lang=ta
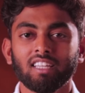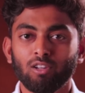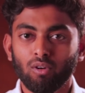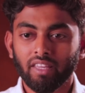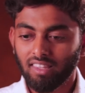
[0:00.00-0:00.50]

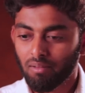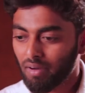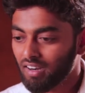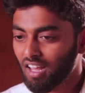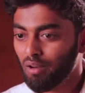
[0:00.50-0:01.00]
சரி ஓகே இதை
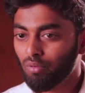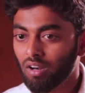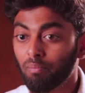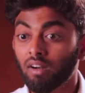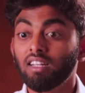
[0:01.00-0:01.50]
பண்ணலான்னு
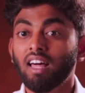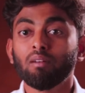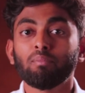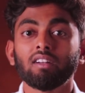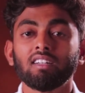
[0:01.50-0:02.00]
போனால் பட்டுன்னு
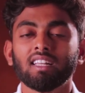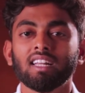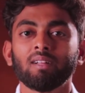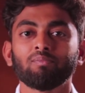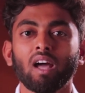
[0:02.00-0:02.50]
அதை பண்ணுன்ற
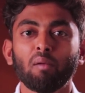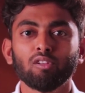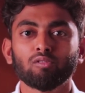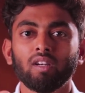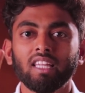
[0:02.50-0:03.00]

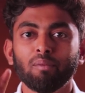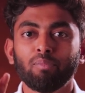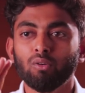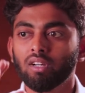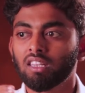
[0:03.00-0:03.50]
அப்படின்னு சொல்லி
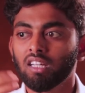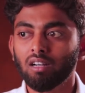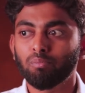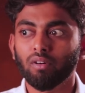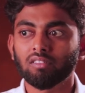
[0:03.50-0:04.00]
எப்படி ஒரு
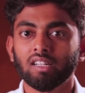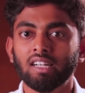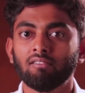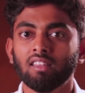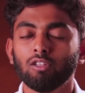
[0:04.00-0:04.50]
தேர்ட்
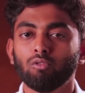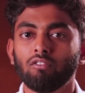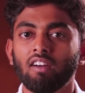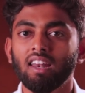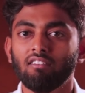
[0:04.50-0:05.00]
பர்சன் வந்து
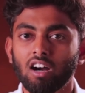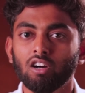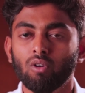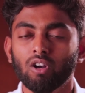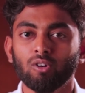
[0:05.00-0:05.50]
ஒரு வேலை
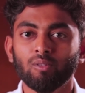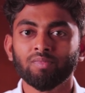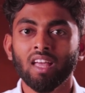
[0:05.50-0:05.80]
வாங்குவானோ